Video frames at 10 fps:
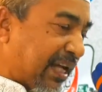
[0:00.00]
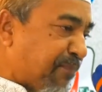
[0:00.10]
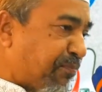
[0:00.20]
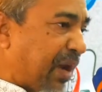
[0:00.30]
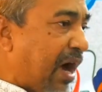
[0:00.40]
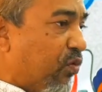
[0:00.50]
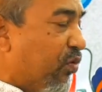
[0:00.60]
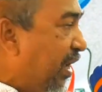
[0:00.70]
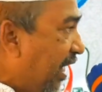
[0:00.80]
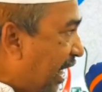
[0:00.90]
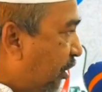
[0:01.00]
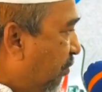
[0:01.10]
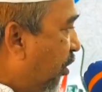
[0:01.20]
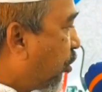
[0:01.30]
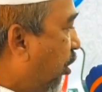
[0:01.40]
ক্যাপটাউন এ
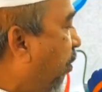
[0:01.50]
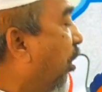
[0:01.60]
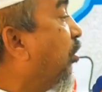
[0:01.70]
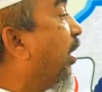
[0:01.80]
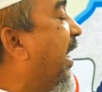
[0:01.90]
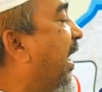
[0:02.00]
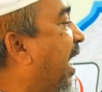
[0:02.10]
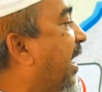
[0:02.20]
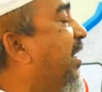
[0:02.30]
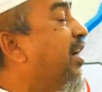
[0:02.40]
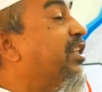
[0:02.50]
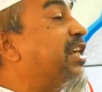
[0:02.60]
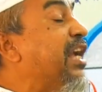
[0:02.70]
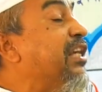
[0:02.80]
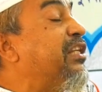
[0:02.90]
সমস্ত বন্দর এলাকায়
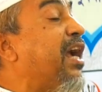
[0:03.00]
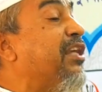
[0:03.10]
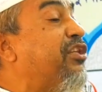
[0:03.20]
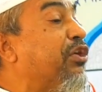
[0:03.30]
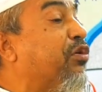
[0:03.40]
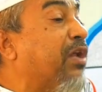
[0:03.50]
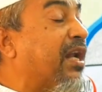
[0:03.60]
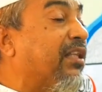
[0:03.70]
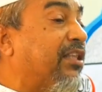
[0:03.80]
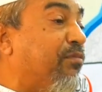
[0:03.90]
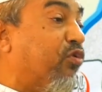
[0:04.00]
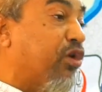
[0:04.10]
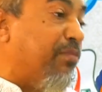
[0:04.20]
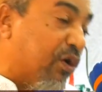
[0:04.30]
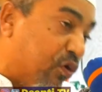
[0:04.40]
সাই সিরিকুটার হাতে
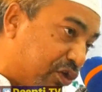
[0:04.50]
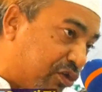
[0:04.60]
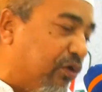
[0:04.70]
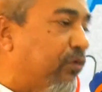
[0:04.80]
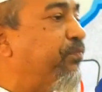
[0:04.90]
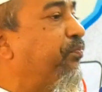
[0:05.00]
মুসলমান হয়েছিল